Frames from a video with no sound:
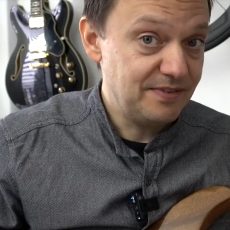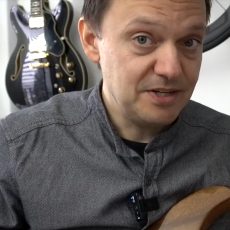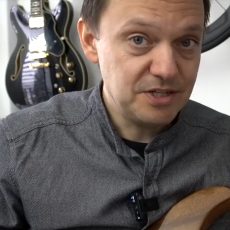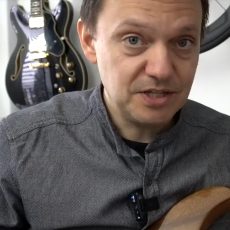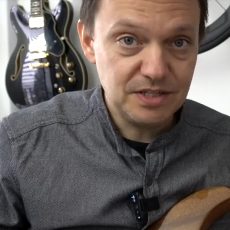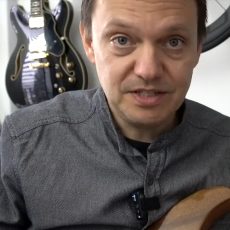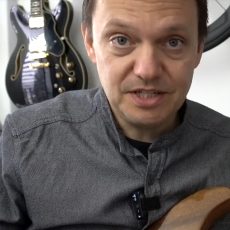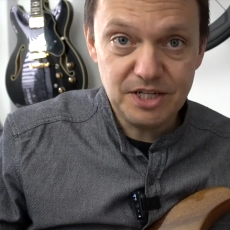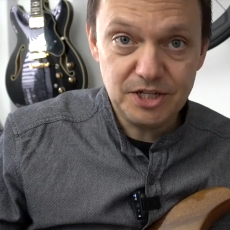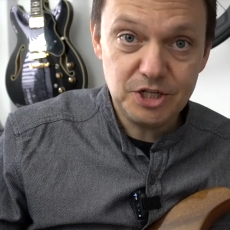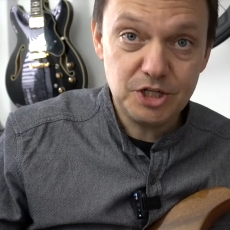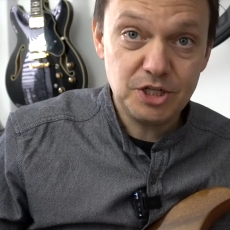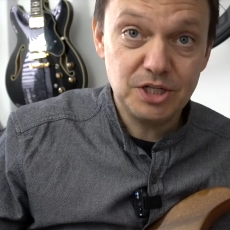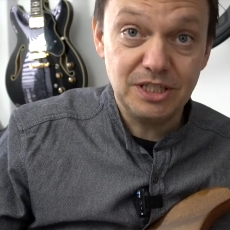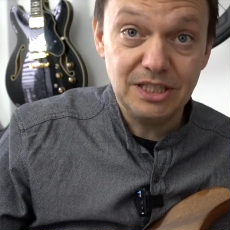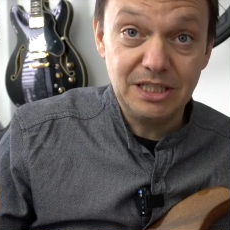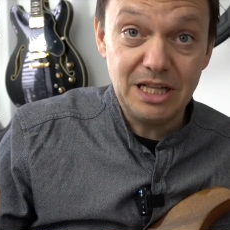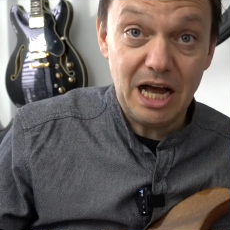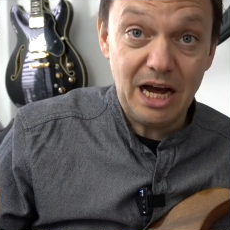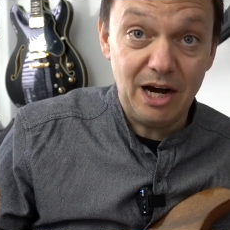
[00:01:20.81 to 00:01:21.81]
welche
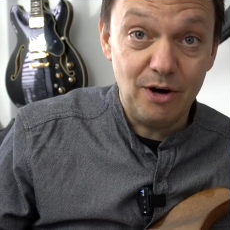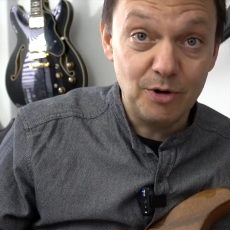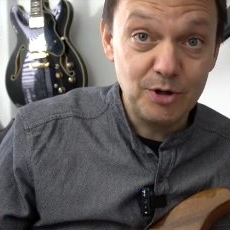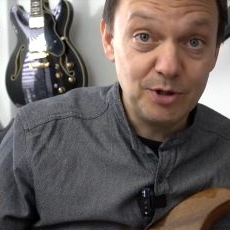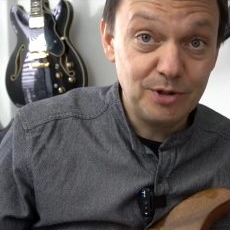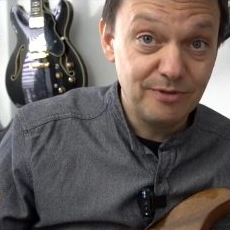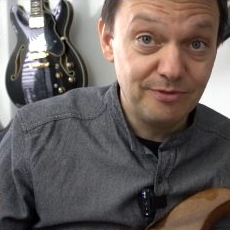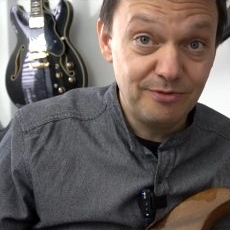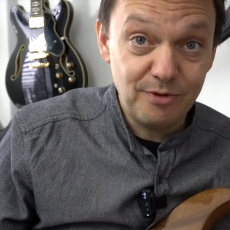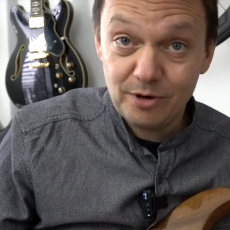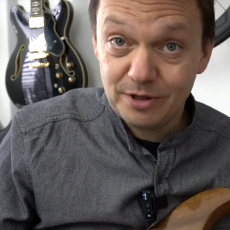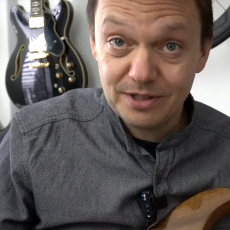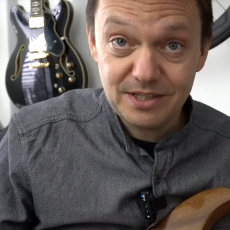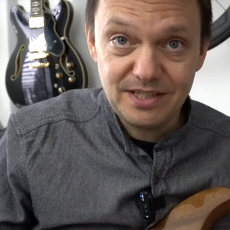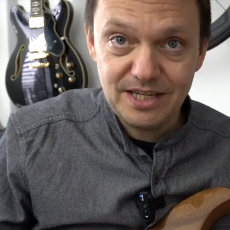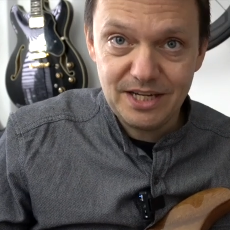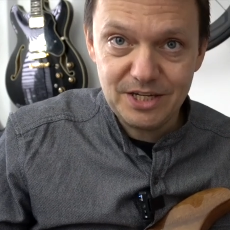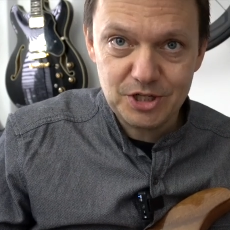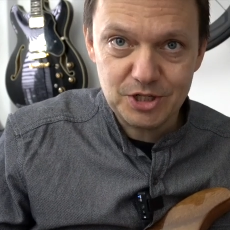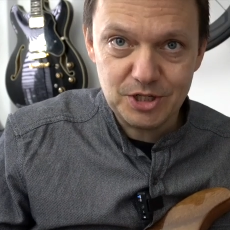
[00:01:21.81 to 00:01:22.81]
Digital Audio
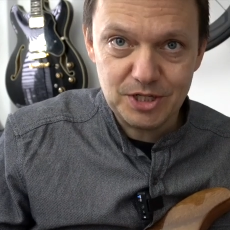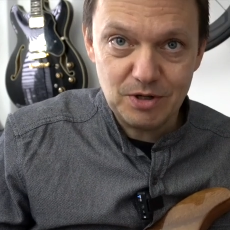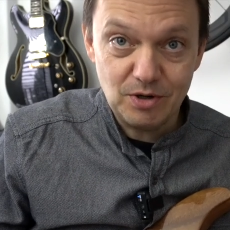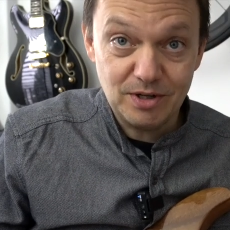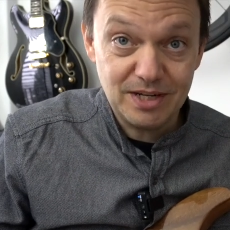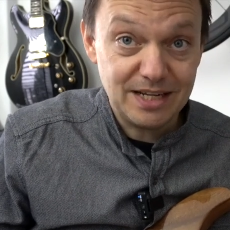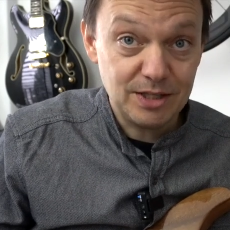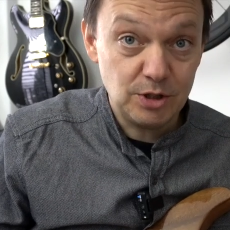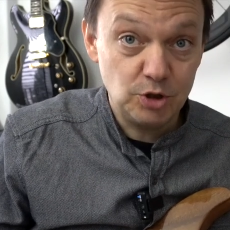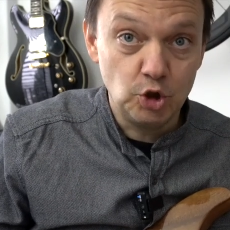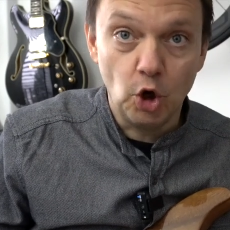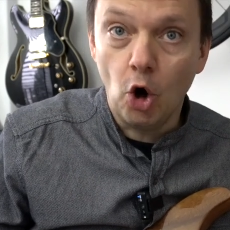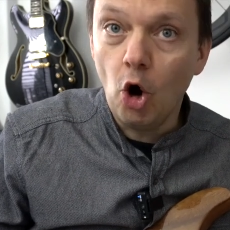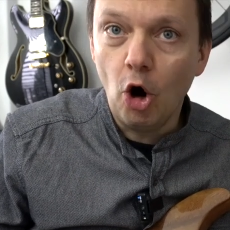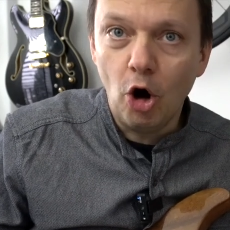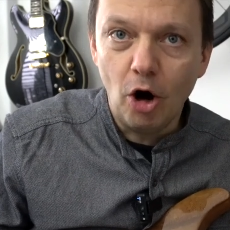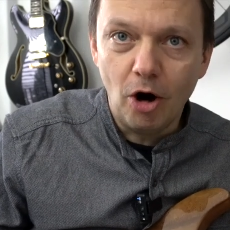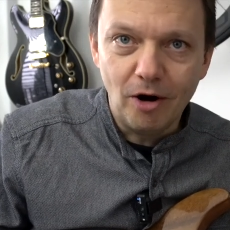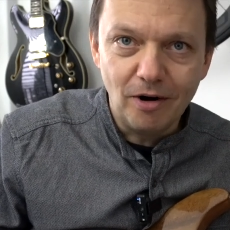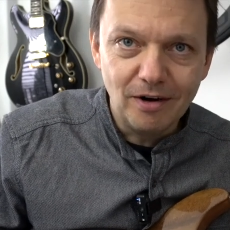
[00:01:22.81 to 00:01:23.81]
Workstation oder
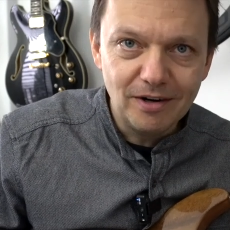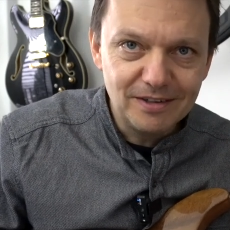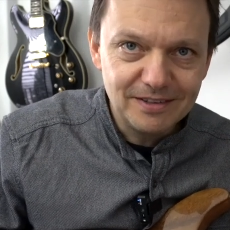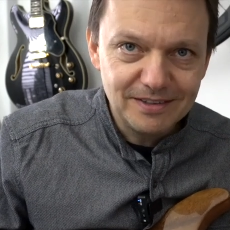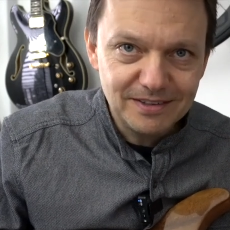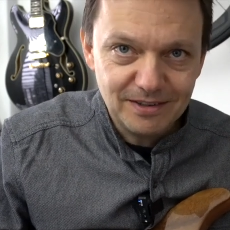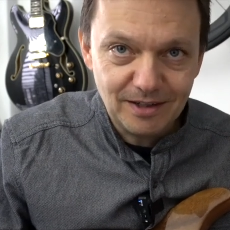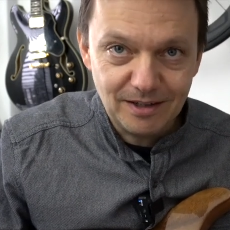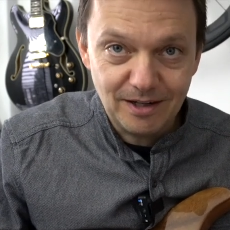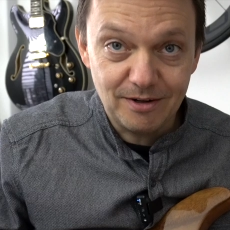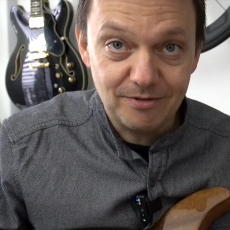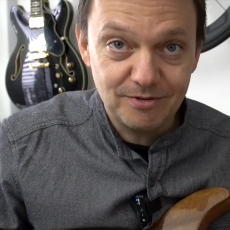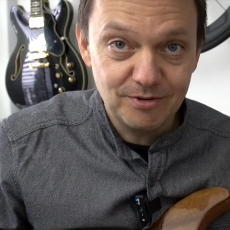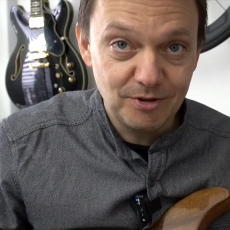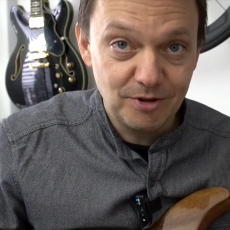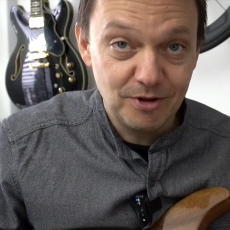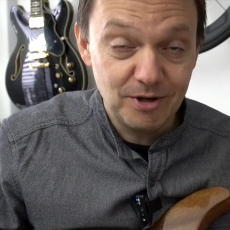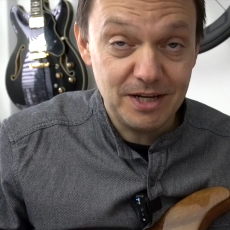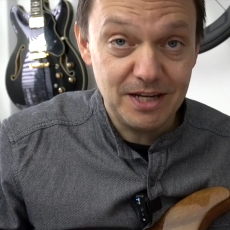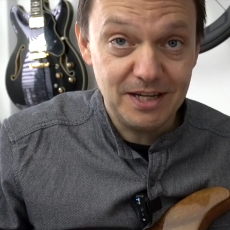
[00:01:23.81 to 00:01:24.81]
DAW auf
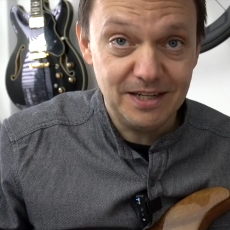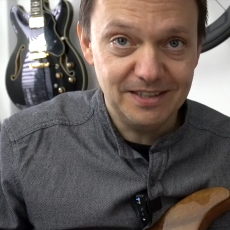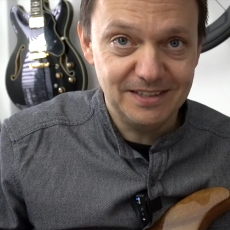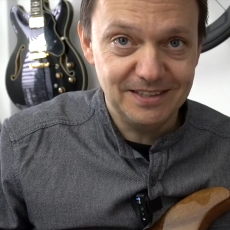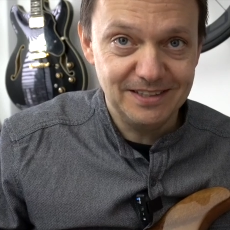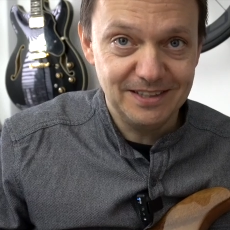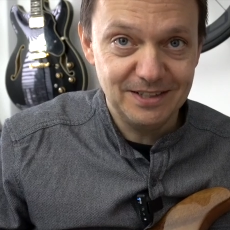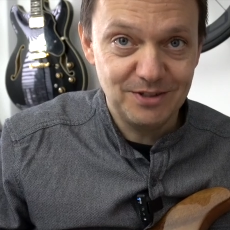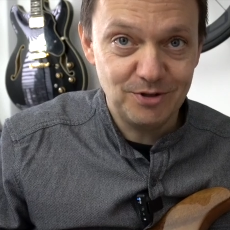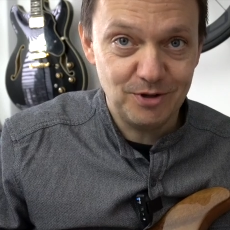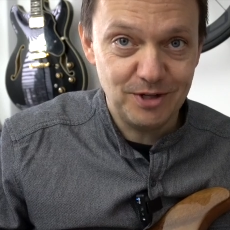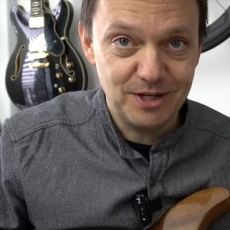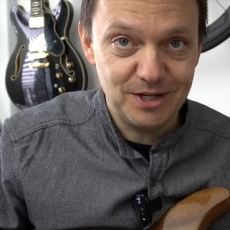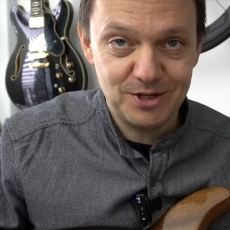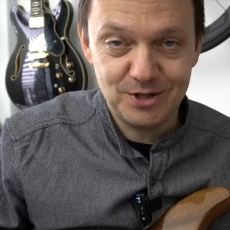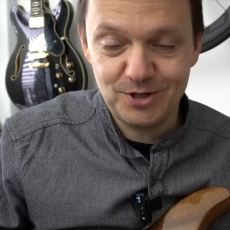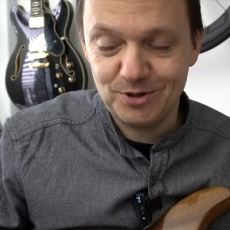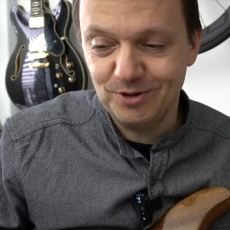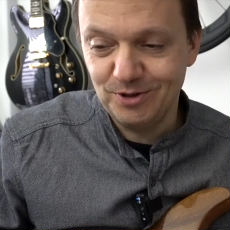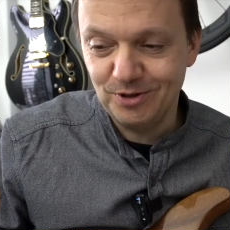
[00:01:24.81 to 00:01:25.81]

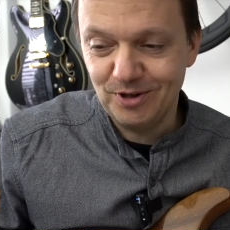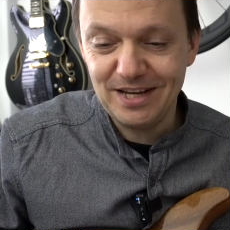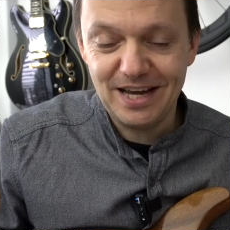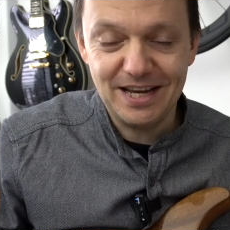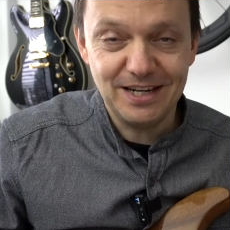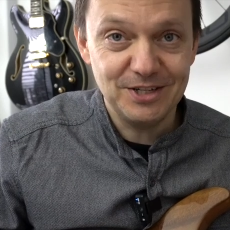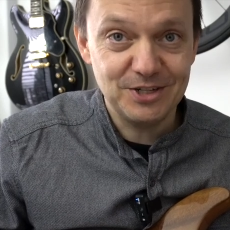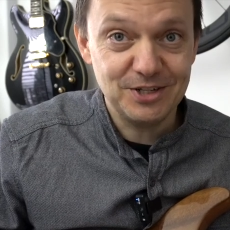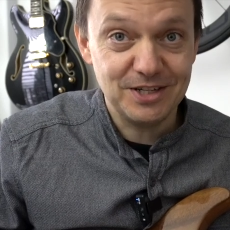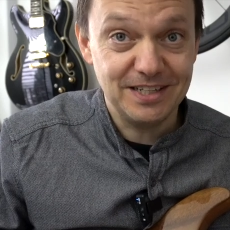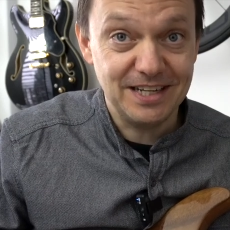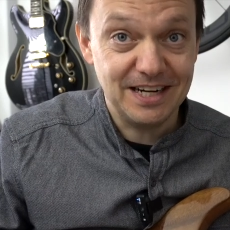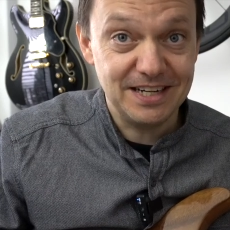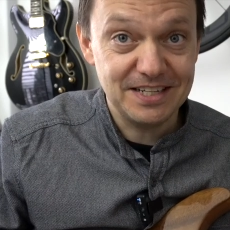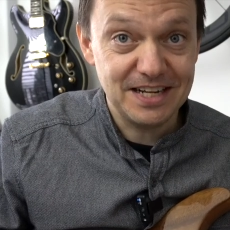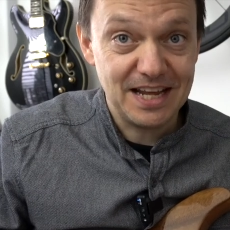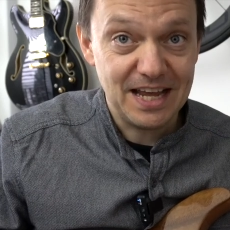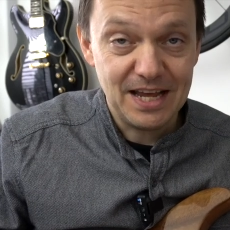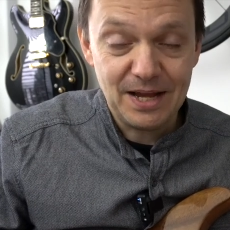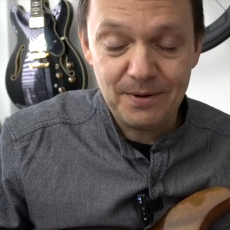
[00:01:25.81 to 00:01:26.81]
Neudeutsch äh, und Neuenglisch
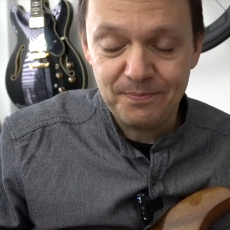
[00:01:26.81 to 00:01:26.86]
genannt